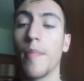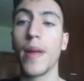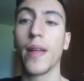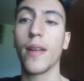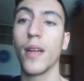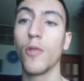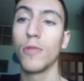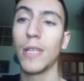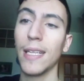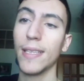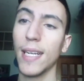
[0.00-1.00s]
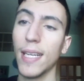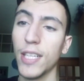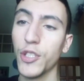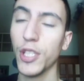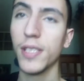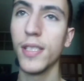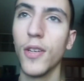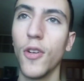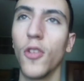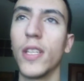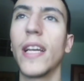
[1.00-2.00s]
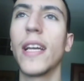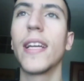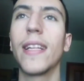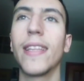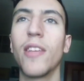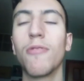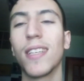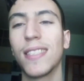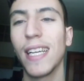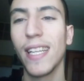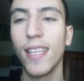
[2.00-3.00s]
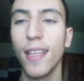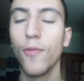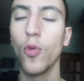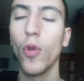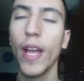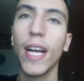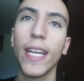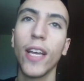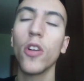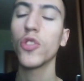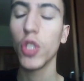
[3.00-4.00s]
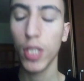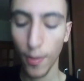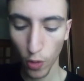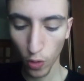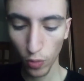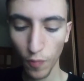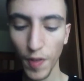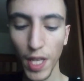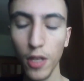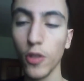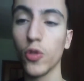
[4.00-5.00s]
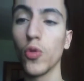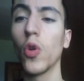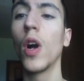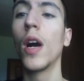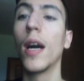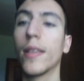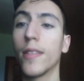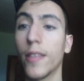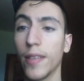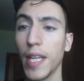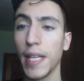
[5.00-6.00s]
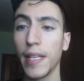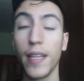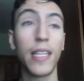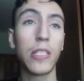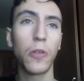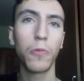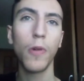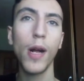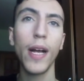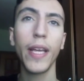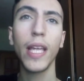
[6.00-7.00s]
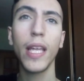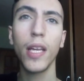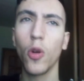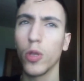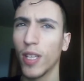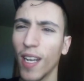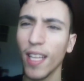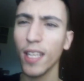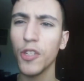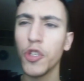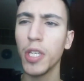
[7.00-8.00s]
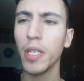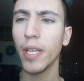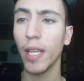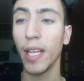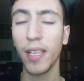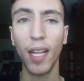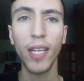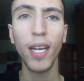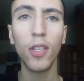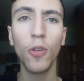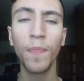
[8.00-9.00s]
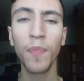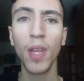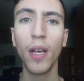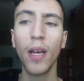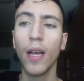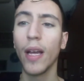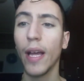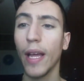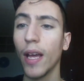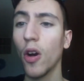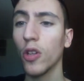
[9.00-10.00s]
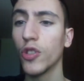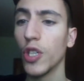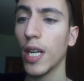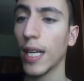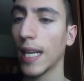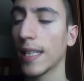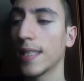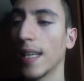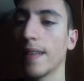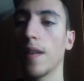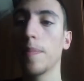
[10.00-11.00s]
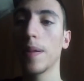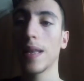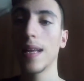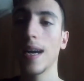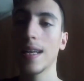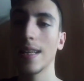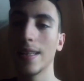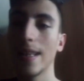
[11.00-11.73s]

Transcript: per un'altra recensione di una serie tv e anche oggi siamo con un video su 13 Reason Why o 13 in italiano e oggi ragazzi andiamo a parlare